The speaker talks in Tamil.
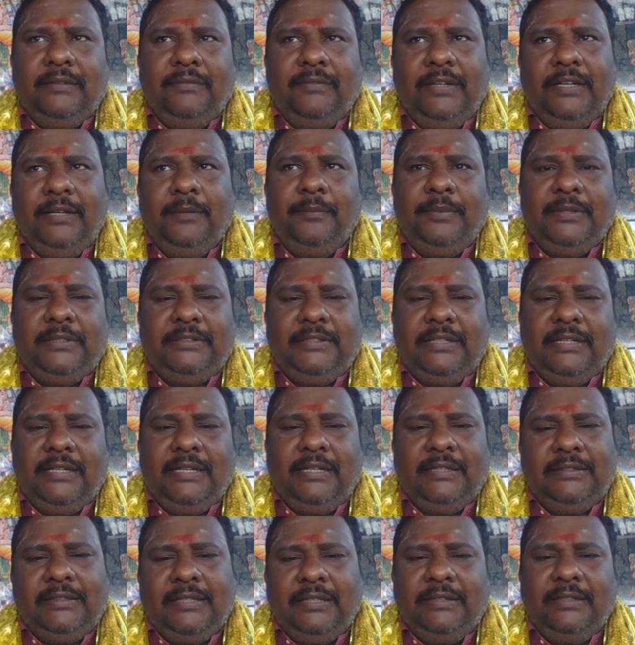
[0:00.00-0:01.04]
வீண்
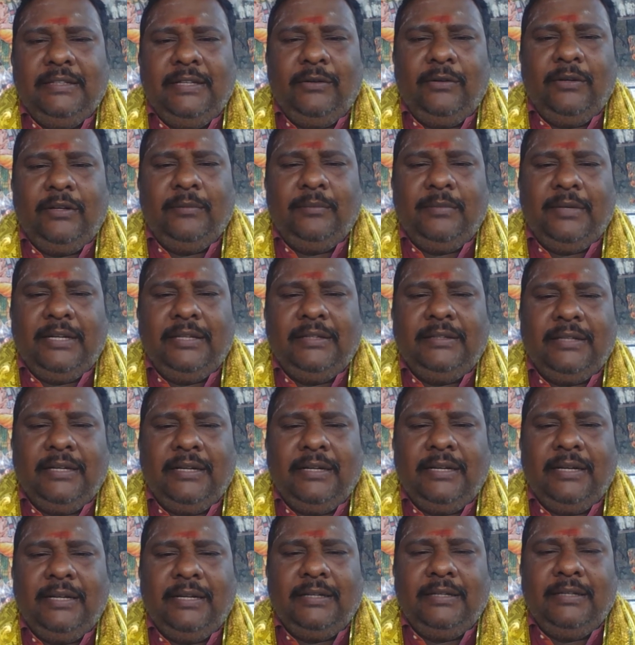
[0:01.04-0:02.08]
பிரச்சனைகள் தந்தையுடன்
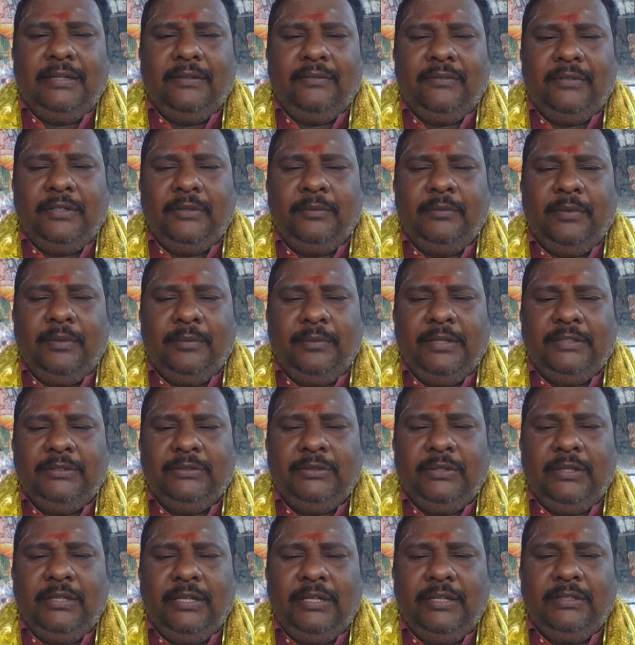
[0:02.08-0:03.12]
மனத்தகராறு வரும் அப்படின்னு
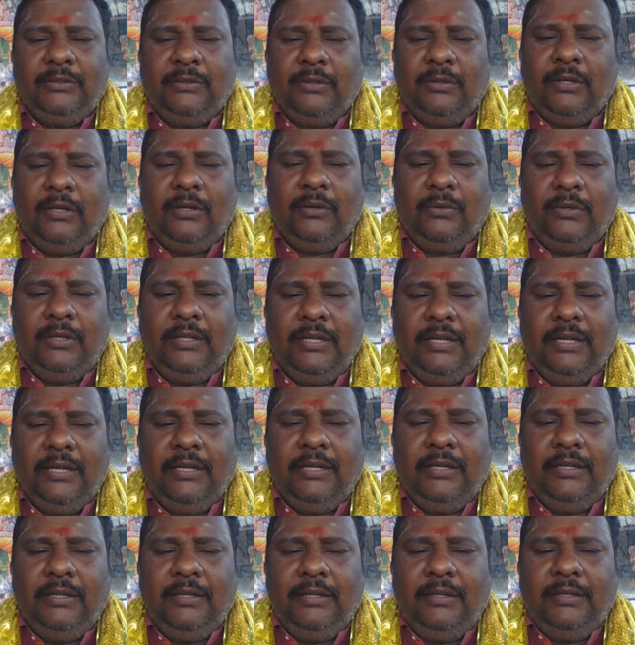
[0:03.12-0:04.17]
சொல்லி சொல்லக்கூடிய
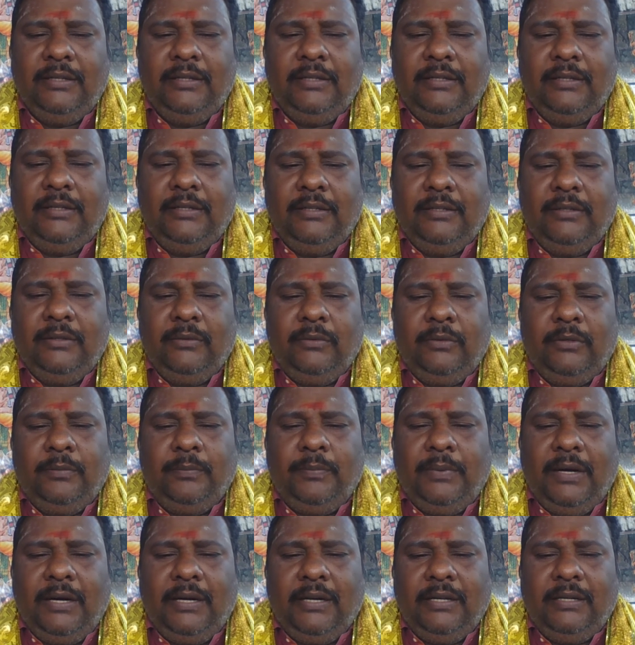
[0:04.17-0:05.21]
ஒரு
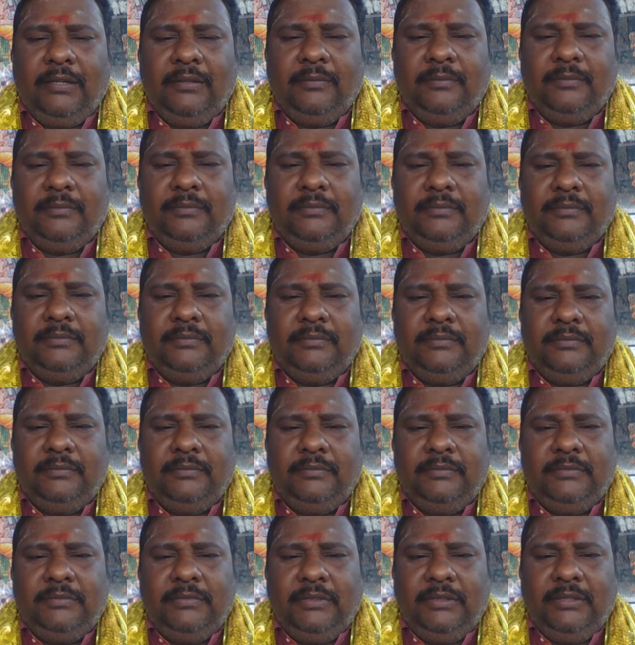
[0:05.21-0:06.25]
பாடலும்
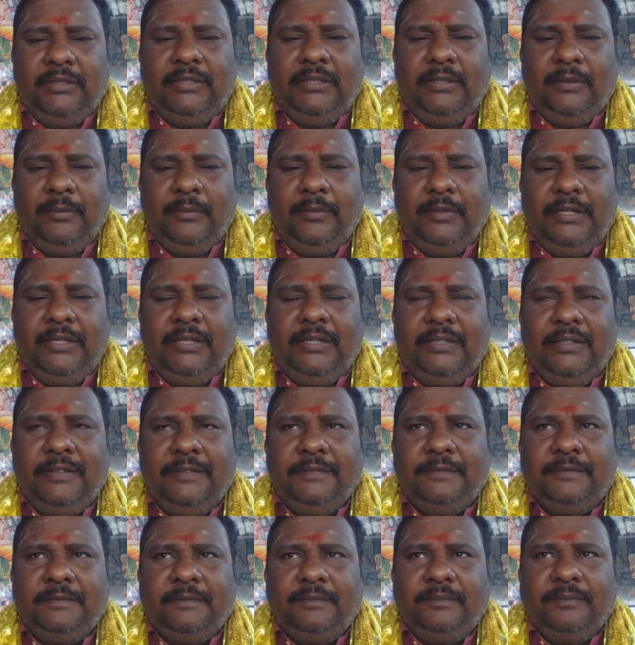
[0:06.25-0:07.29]
இதுவும் இருக்குது
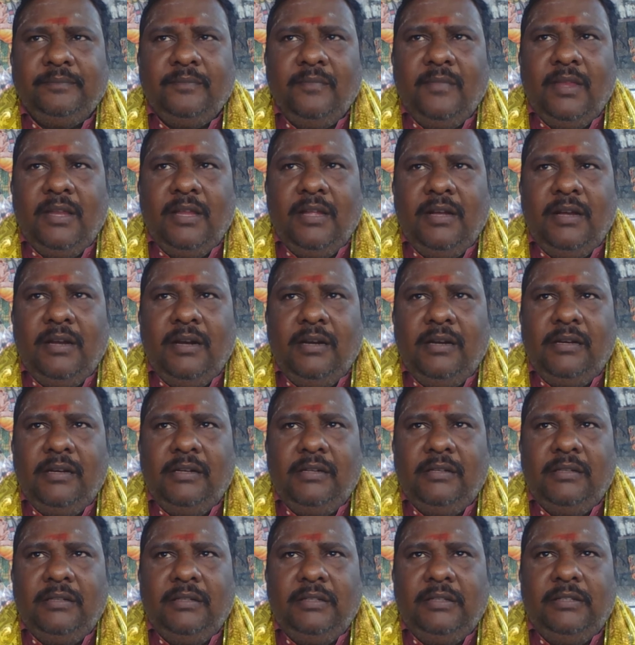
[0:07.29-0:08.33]

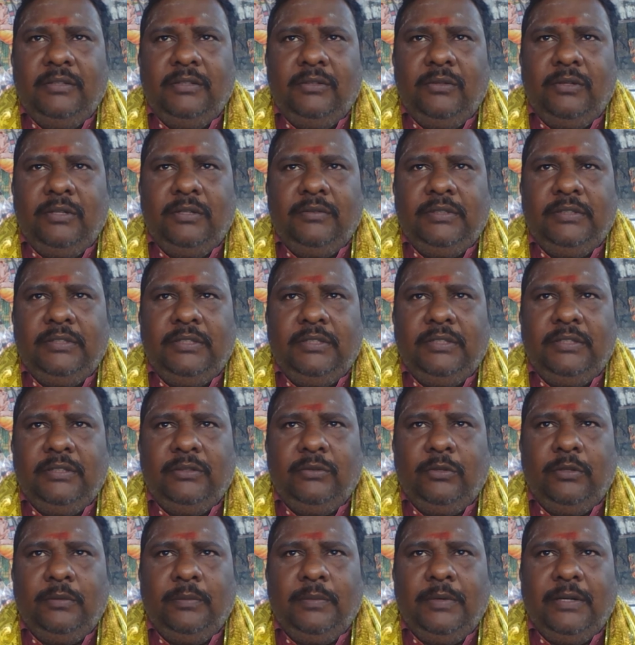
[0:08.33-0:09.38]
இன்னொன்று வந்து
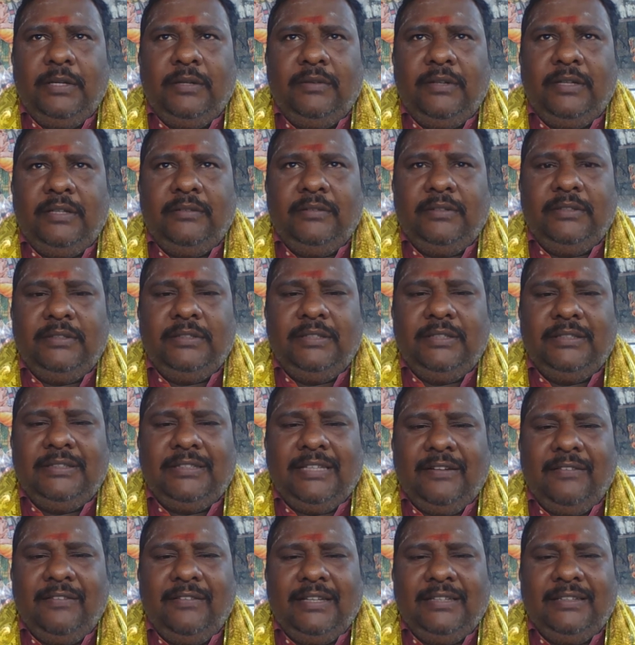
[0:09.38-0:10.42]
குரு பகவான் வந்து
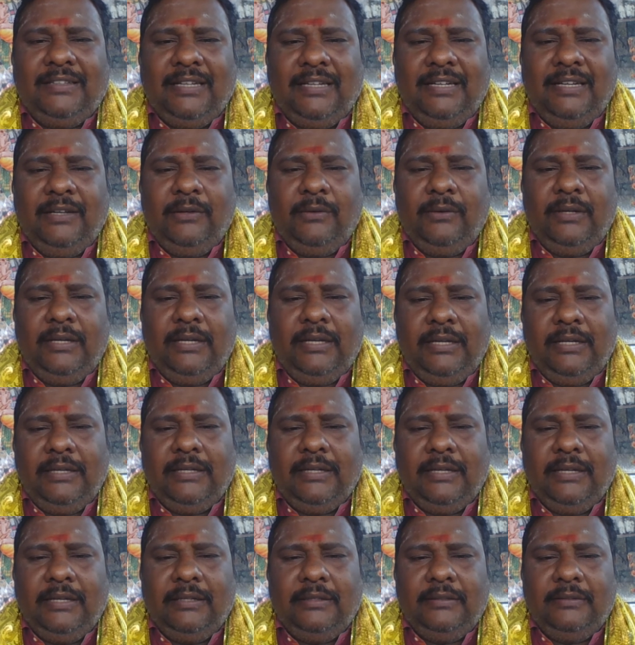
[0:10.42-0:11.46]
தவளை தண்ணிக்குள்ளே
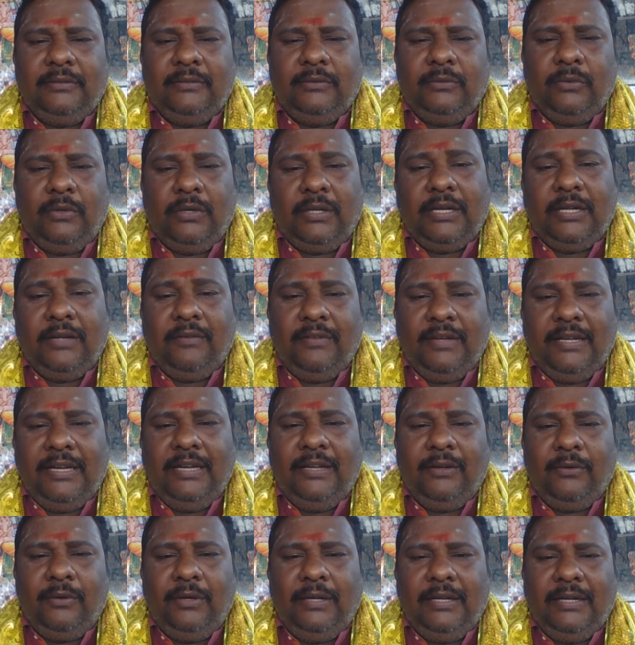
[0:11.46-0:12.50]
இழுக்க ஓனா
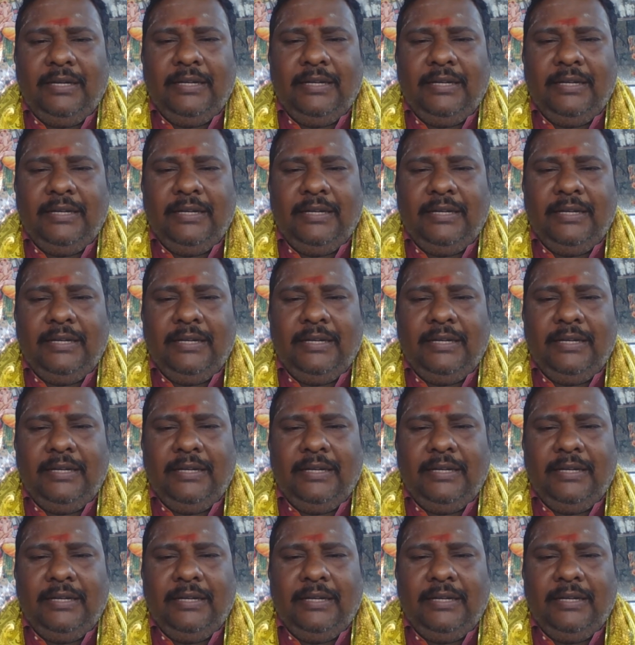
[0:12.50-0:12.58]
வேலைக்குள்ளே